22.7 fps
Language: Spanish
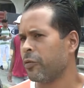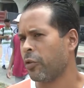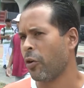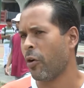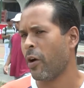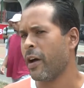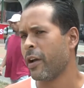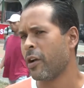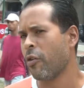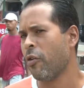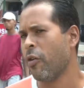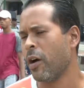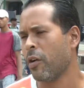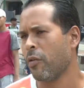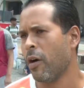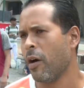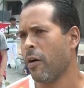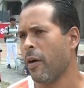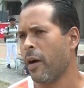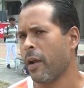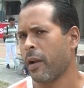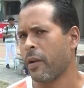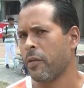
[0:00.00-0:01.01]
toda escoba nueva
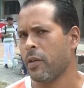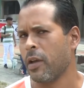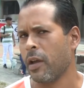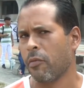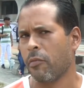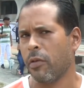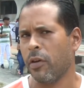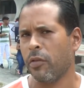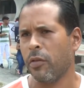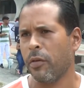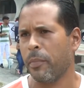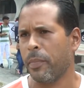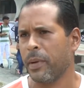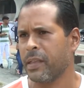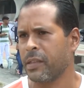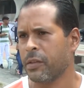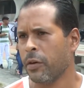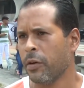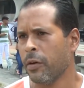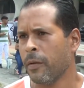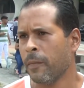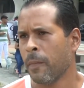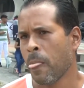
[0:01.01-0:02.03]
barrer bien cuando
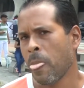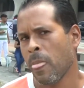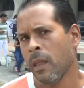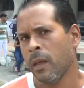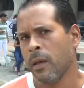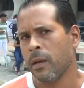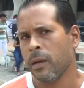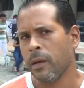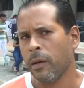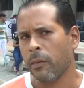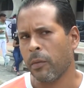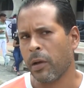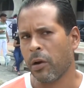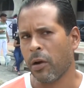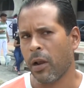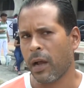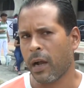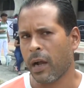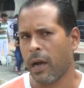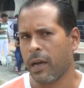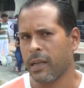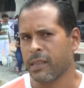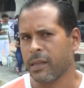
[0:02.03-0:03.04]
empezó. Bueno,
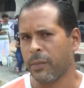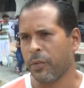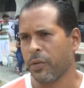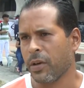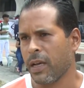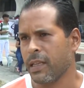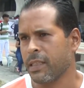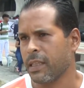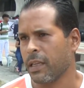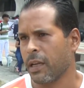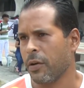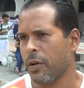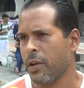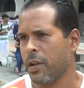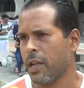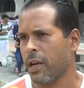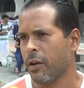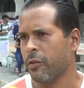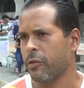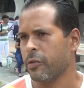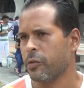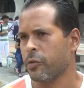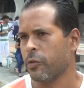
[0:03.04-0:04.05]
la caja se podía decir que venía
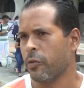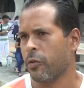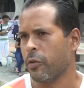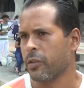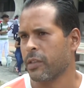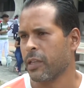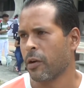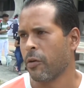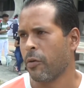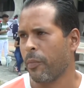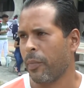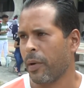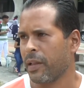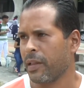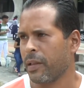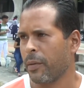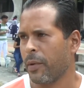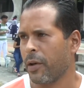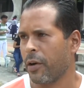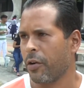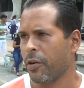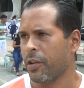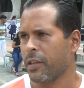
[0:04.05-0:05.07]
con sus cosas completas,
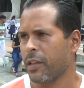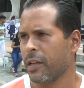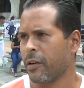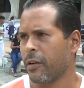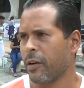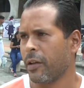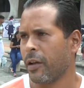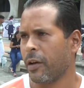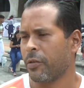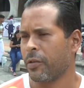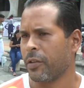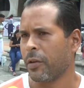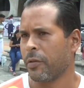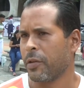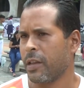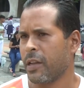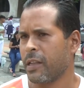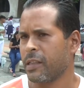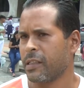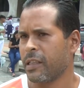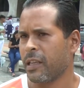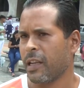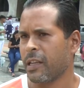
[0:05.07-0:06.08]
pero ahorita, ahorita
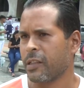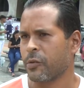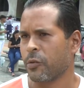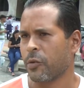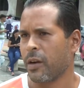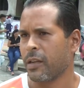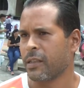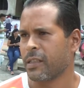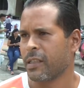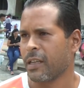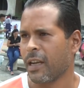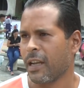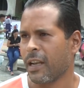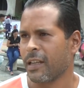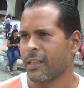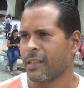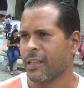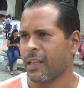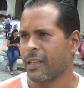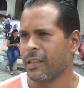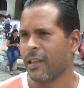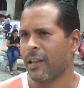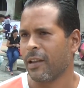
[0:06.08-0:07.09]
viene sin el azúcar, sin el
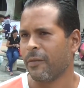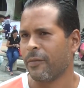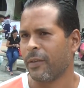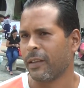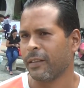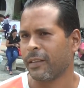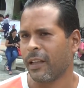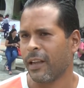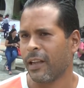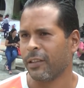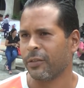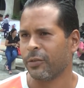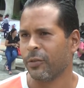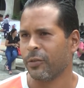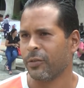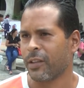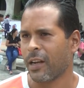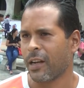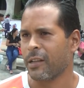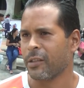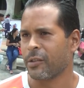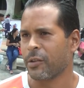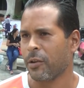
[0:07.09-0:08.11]
aceite, le falta el atún,
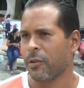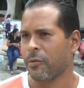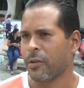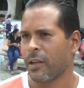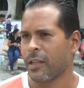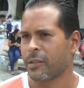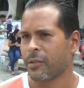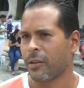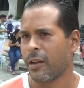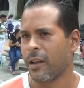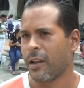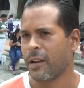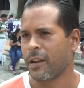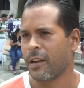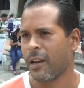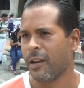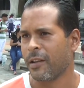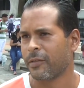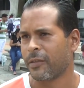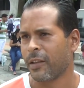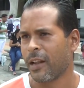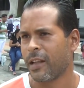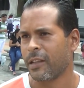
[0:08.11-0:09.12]
trae solo una sola harina,
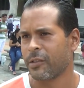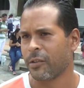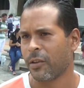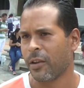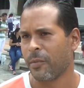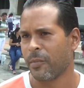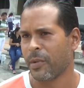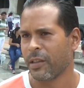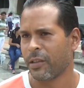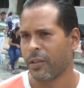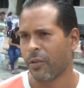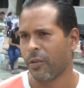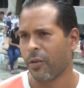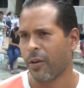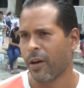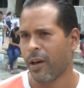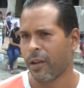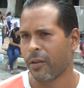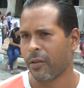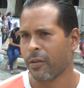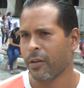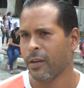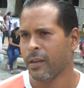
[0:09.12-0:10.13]
le trae solamente dos
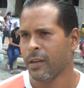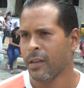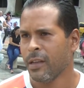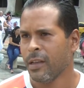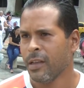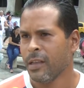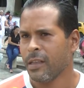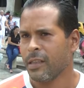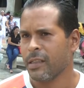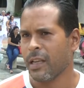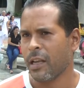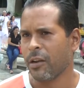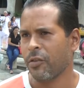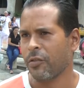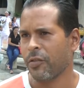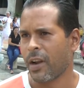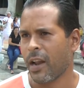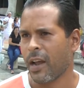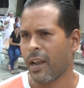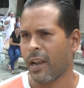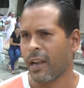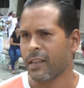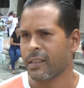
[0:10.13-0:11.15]
jarros ya no
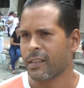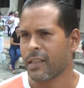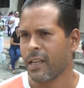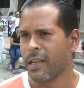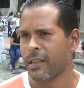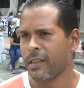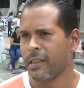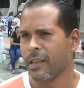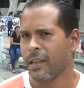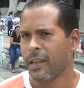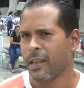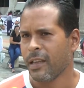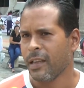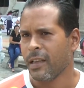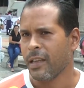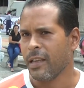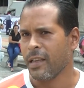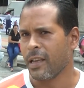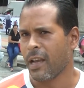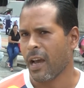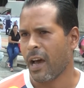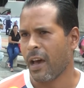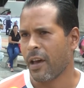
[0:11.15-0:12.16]
trae el aceite
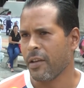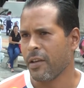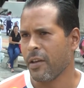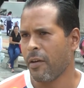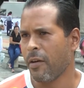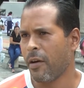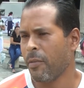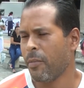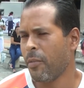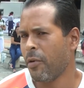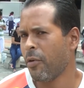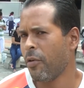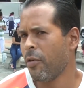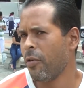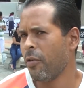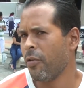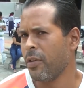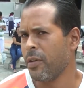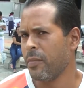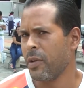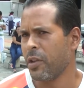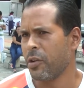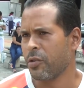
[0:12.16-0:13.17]
y cada día vamos
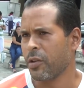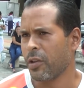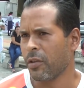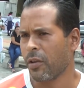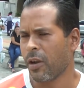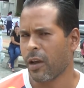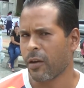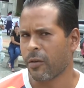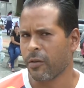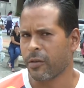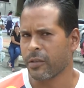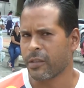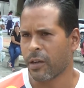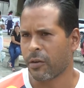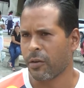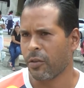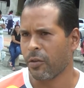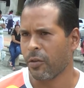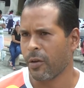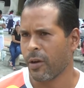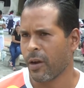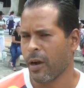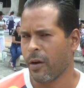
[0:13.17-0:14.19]
disminuyendo las cosas.
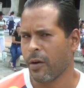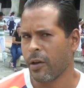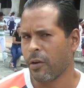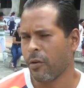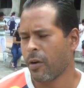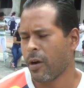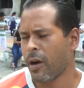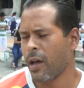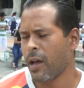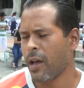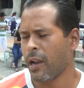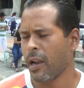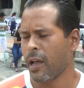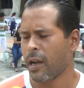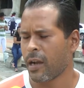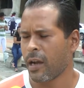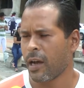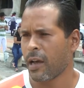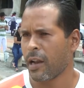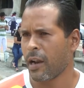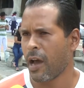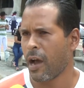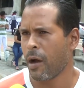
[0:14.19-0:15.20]
Cuando venga a ver, no la
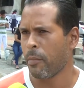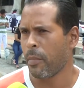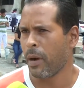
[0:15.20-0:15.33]
caja nada